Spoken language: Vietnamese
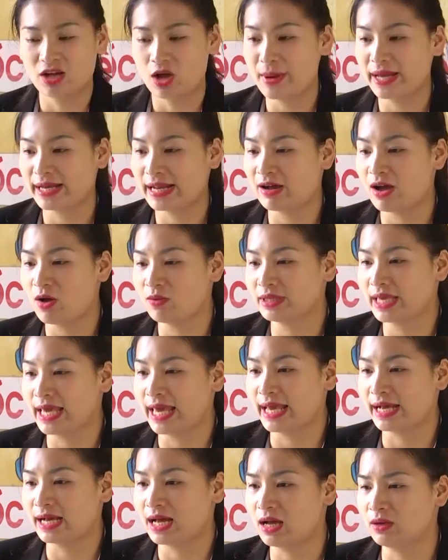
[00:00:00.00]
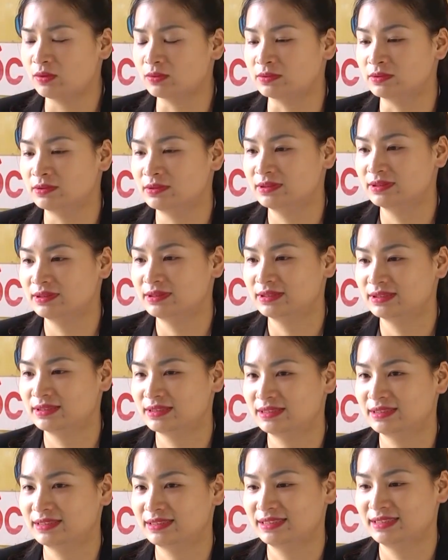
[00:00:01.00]
này, năm học vừa qua, Sở Giáo dục
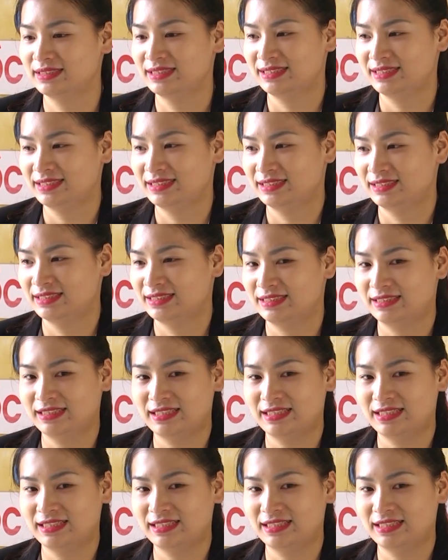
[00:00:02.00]
và Đào tạo đã ban